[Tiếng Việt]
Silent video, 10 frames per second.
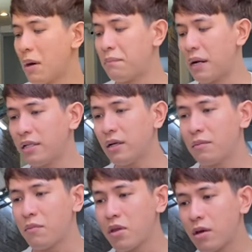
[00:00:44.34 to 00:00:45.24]
bơm bánh
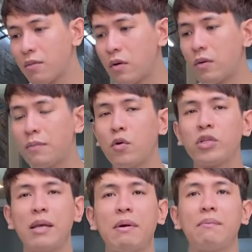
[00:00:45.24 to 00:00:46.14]
à, như mua
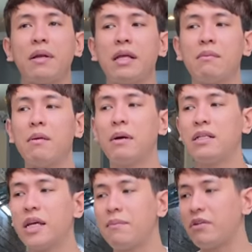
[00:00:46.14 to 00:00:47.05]
mua xe bên mình thì bơm
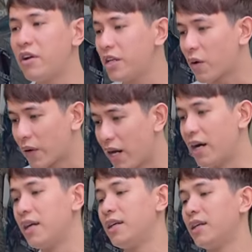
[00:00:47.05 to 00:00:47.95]
bánh xe miễn phí trọn
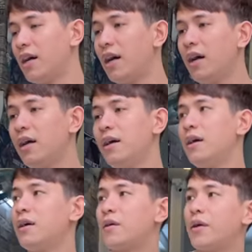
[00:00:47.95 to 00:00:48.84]
đời đó
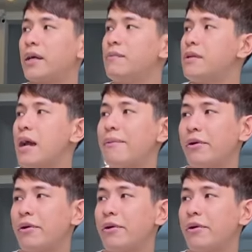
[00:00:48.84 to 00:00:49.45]
rồi kiểm tra